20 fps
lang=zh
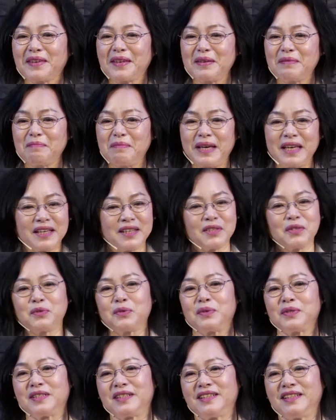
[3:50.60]
每个
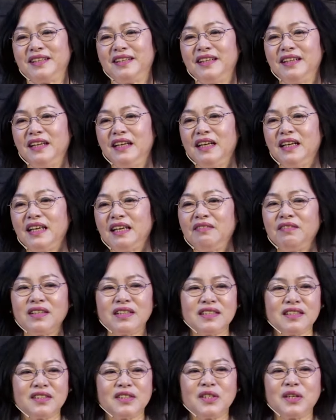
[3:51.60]
组织，因为
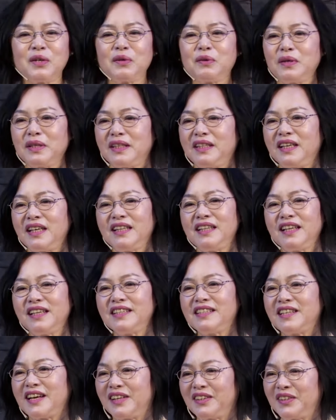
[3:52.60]
这教会天天
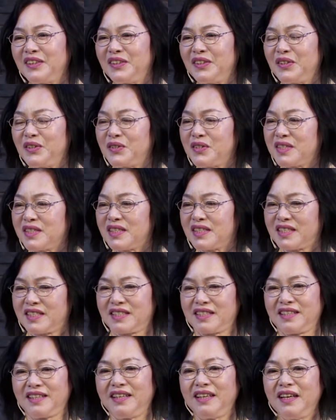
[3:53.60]
讲的都是死，
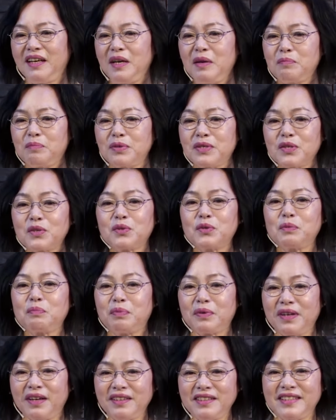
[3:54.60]
不是说
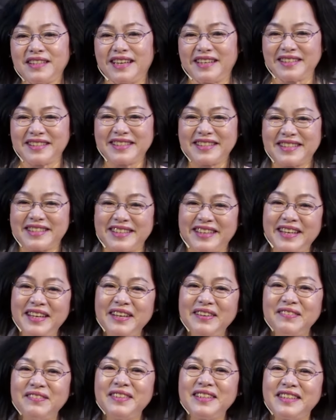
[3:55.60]
不要讲死，
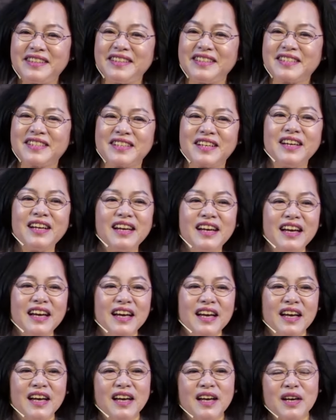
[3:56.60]
问题是，
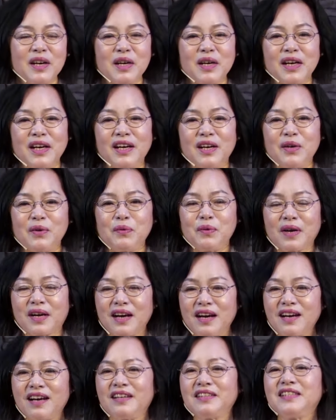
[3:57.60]
我
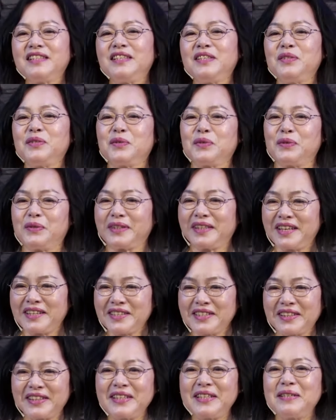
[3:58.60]
刚刚信主，当
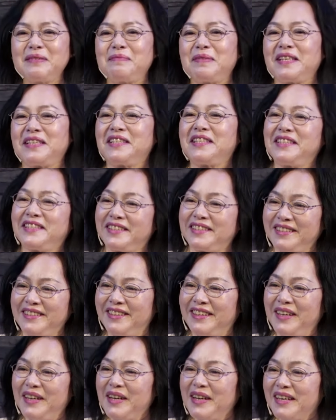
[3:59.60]
时特别喜乐，
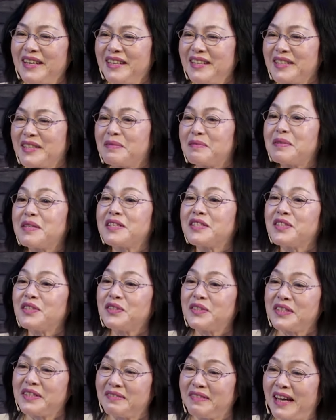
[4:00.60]
是不是受
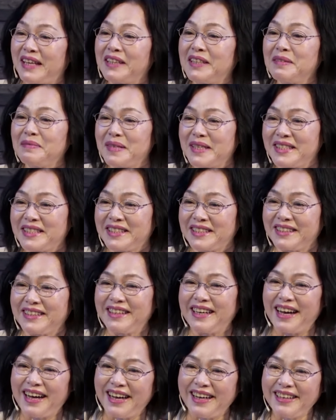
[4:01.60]
洗完特别喜乐
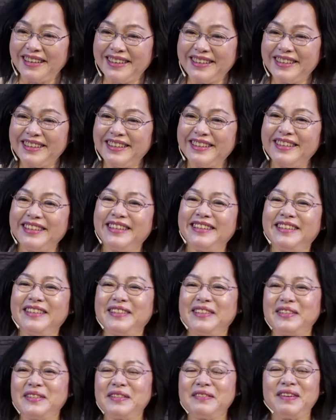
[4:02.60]
啊？
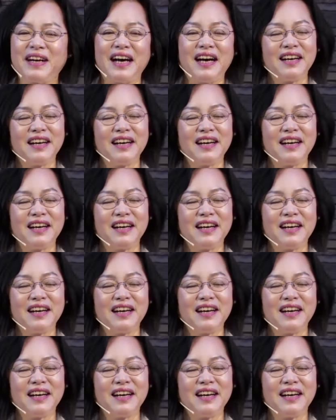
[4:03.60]
对吧？